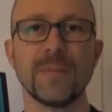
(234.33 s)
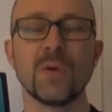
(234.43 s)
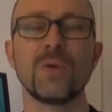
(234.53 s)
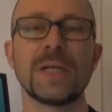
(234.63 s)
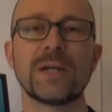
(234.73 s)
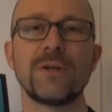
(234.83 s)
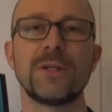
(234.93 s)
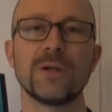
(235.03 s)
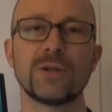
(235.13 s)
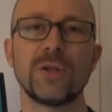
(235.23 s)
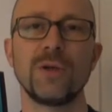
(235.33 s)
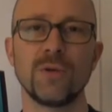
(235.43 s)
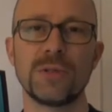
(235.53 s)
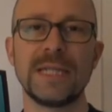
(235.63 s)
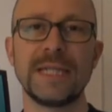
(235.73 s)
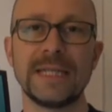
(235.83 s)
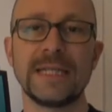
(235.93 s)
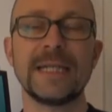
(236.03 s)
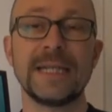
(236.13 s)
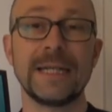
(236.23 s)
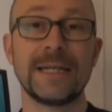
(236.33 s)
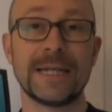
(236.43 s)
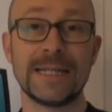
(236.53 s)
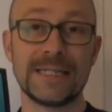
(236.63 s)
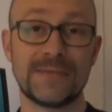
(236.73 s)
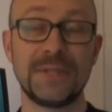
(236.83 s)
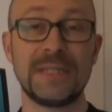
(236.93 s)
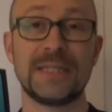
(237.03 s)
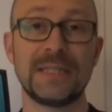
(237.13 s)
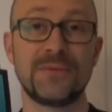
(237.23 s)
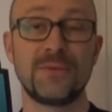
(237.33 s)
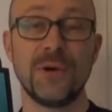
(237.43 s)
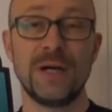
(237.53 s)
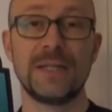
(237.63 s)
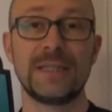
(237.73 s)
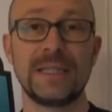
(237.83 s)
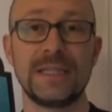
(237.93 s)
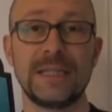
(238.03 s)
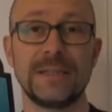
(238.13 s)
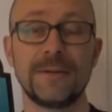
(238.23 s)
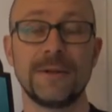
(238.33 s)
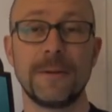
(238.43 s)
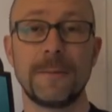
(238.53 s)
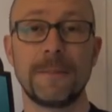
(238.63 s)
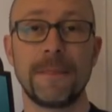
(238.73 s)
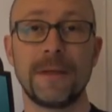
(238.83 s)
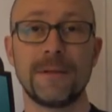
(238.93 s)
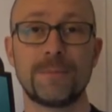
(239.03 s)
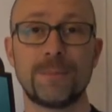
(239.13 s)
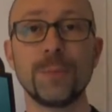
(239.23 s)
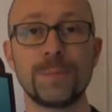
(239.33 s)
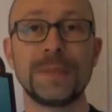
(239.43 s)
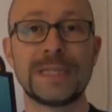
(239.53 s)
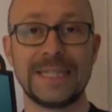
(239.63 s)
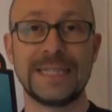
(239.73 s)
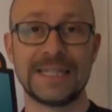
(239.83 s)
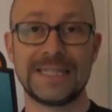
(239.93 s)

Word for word: und dann könnt ihr auch schon loslegen. Ganz wichtig für alle, die ähm, Pumpenträger